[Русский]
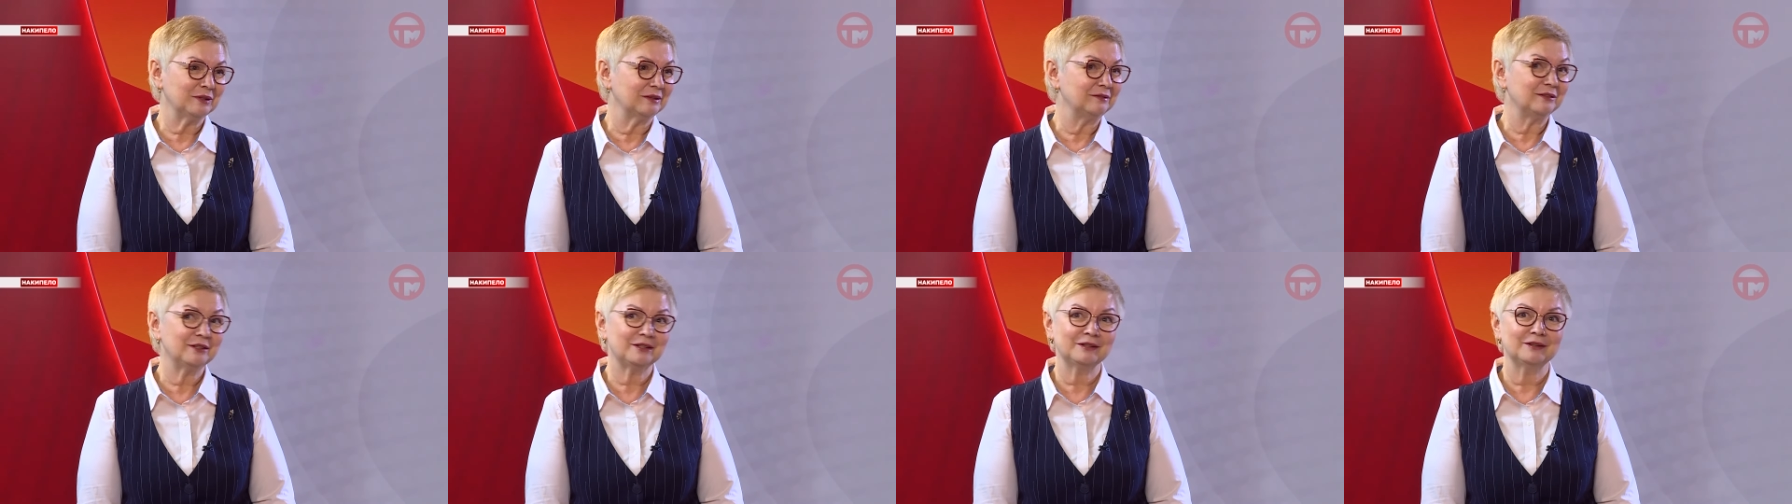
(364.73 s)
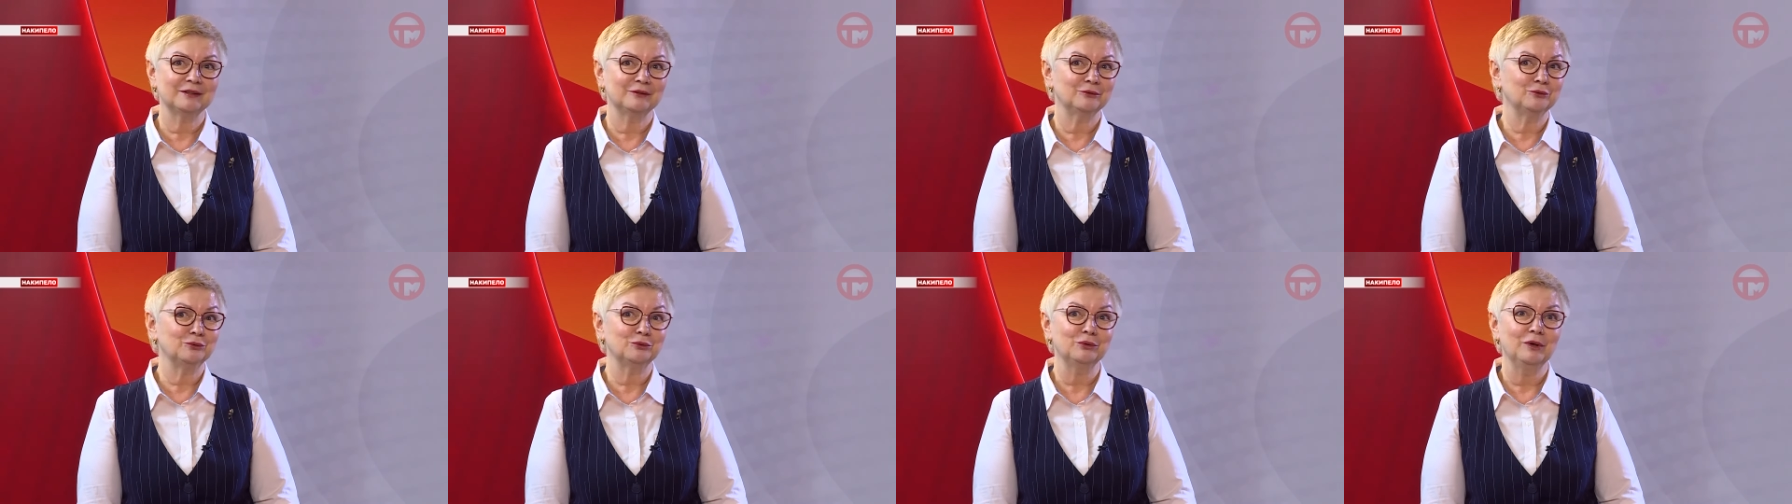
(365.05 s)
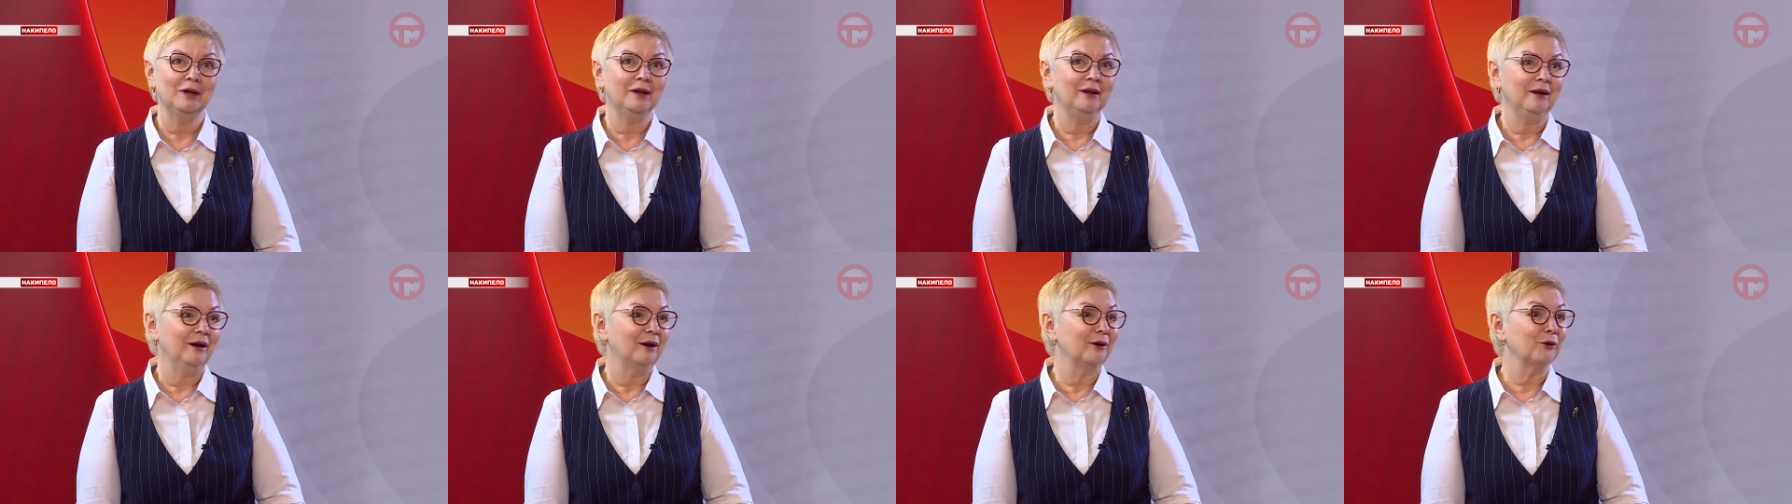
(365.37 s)
наверное, ну,
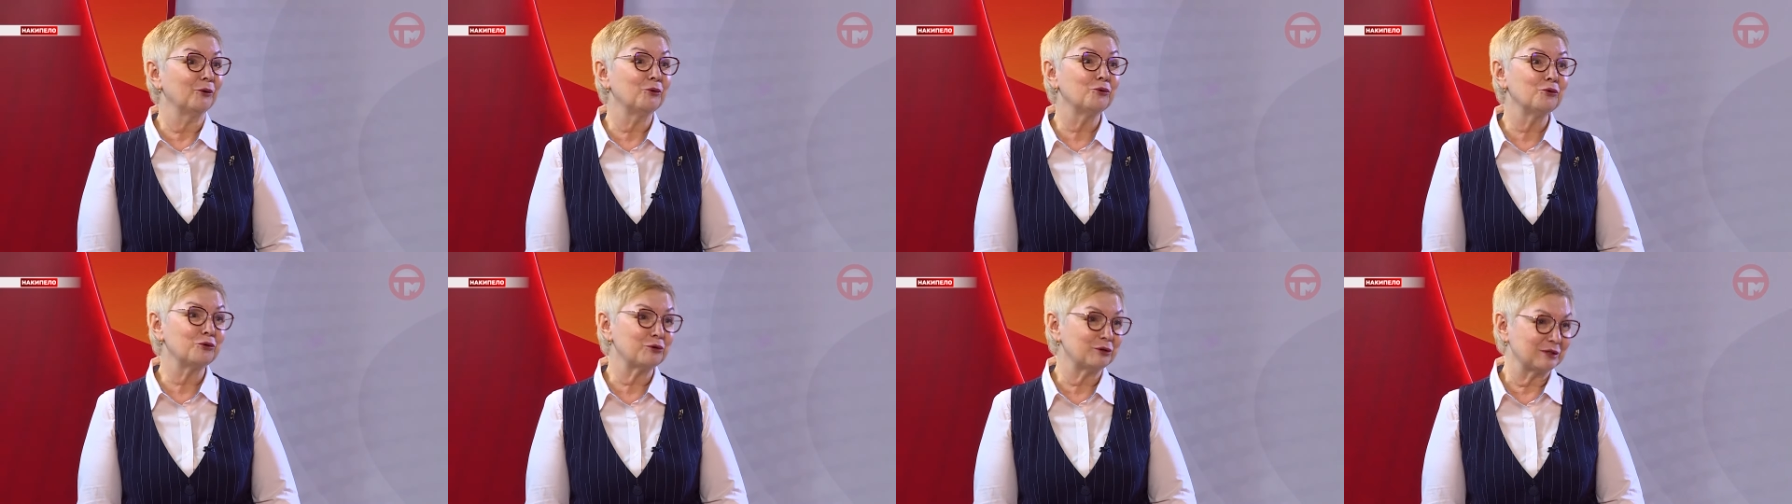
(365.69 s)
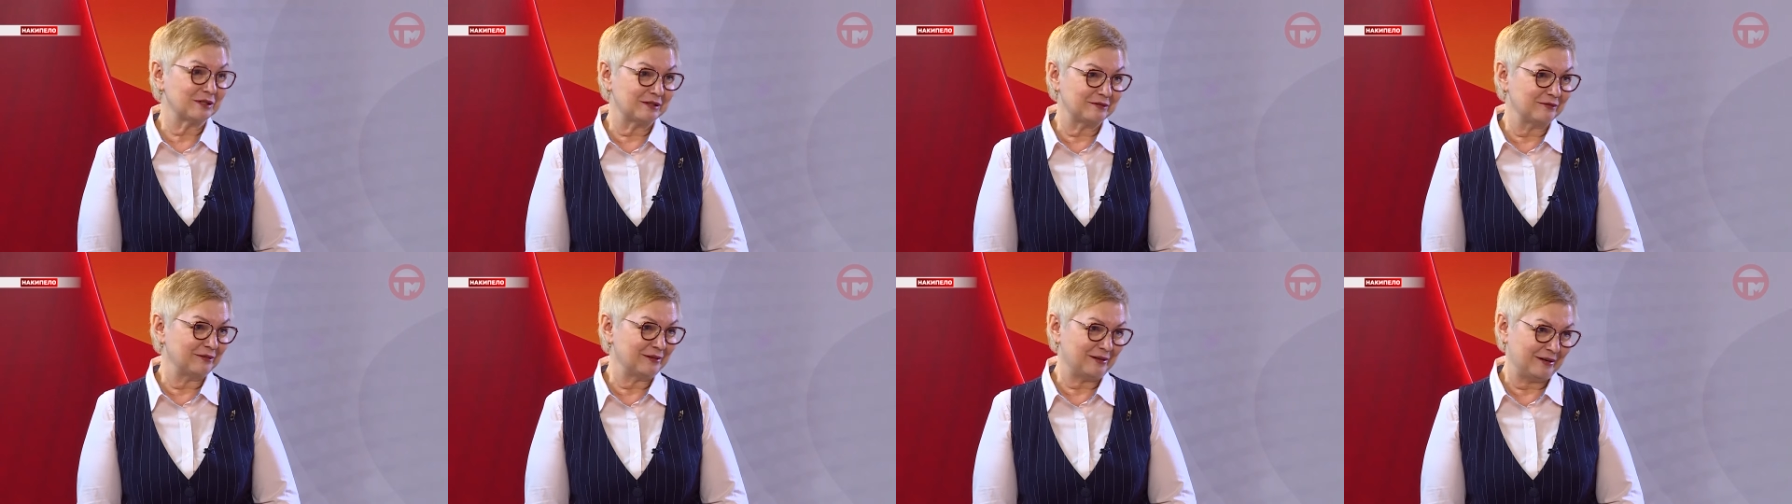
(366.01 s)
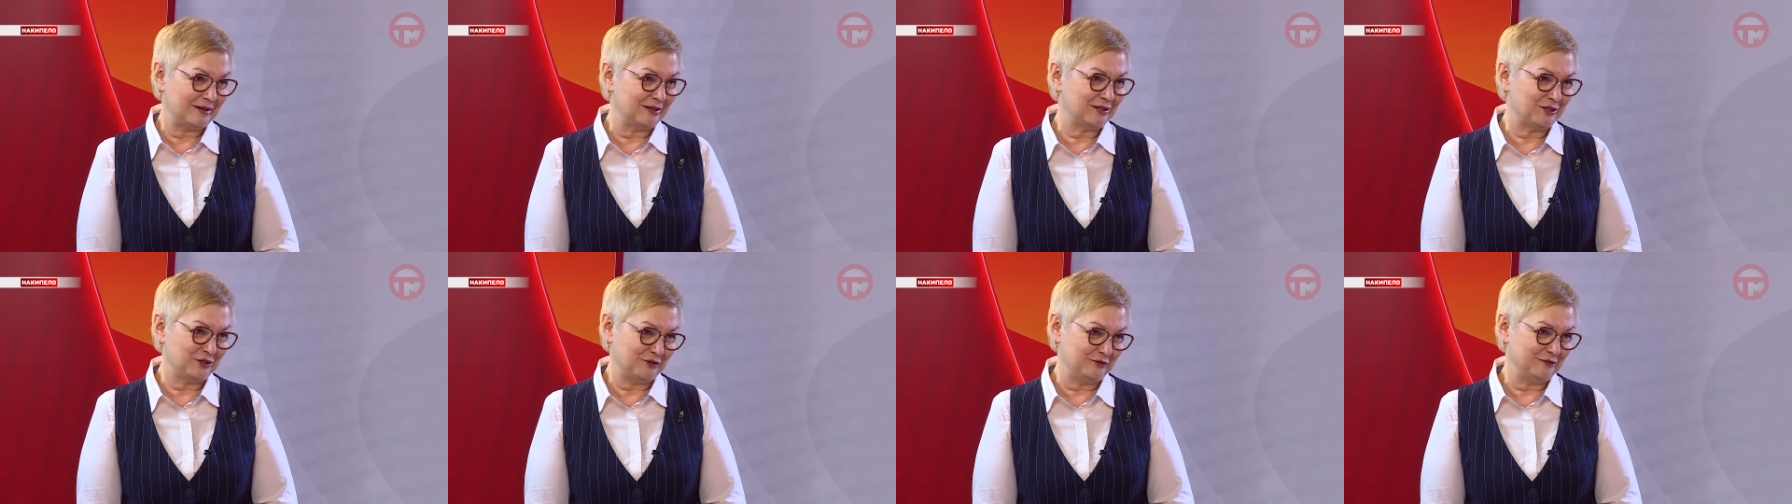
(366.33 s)
горы
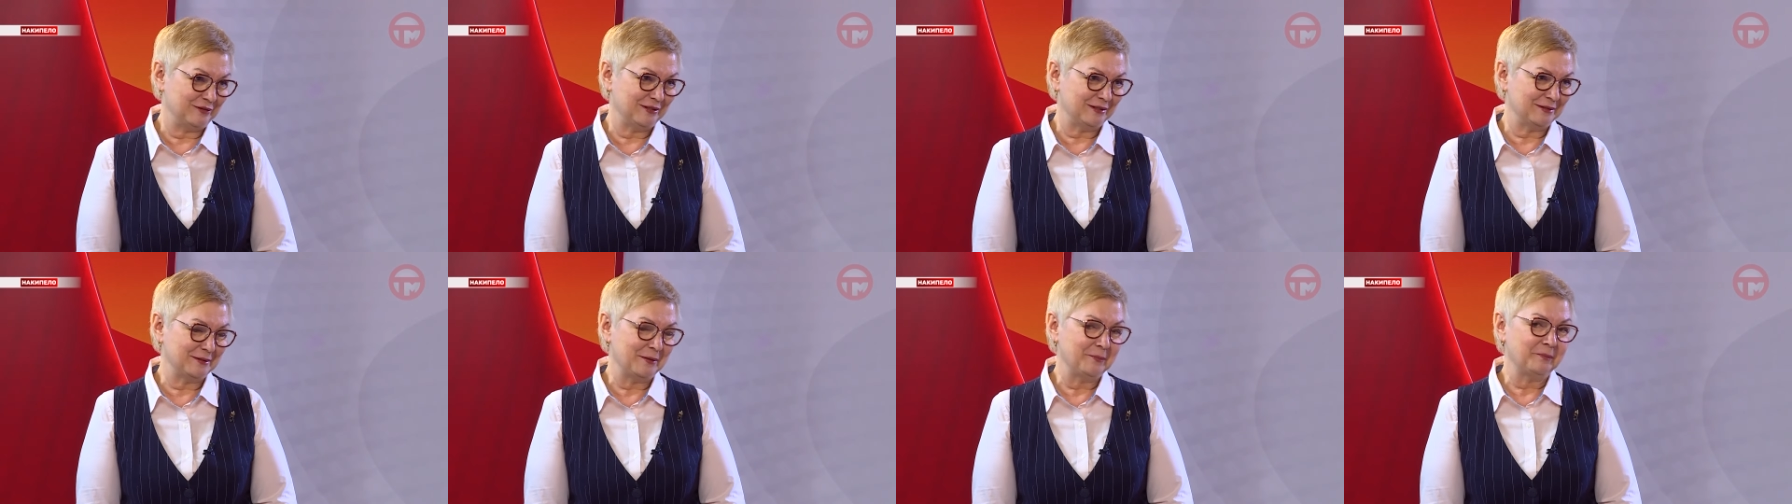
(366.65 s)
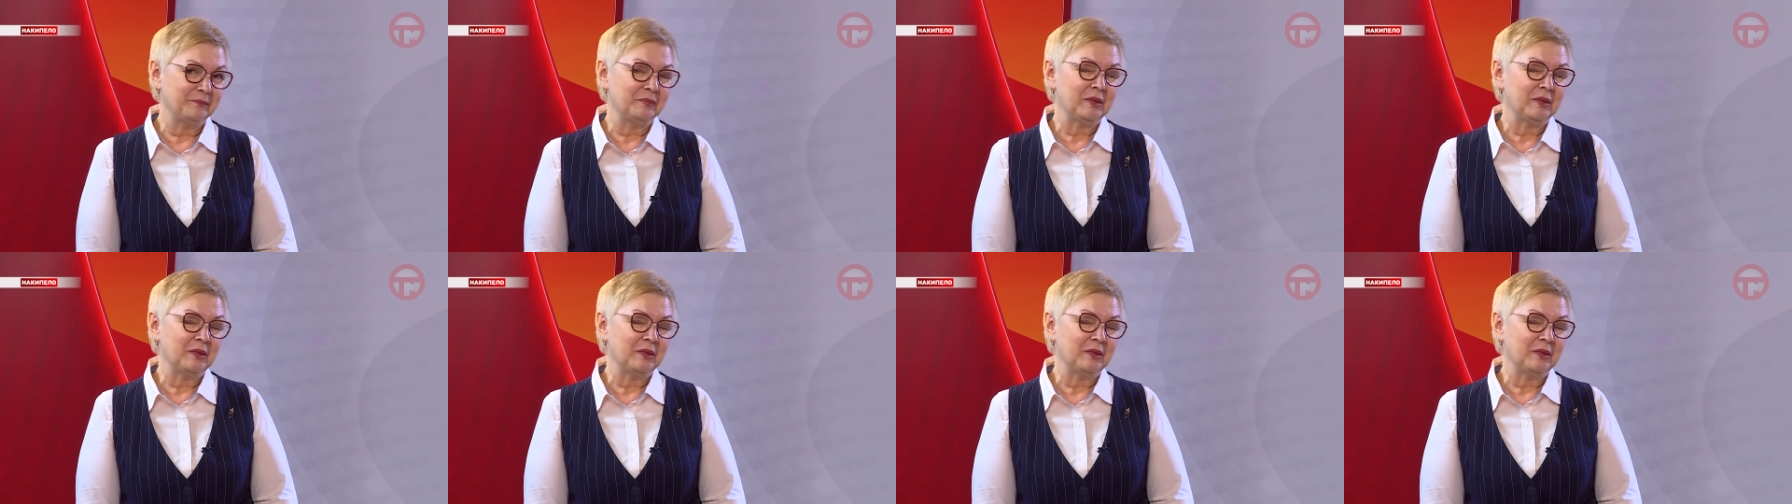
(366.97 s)
сворачивать.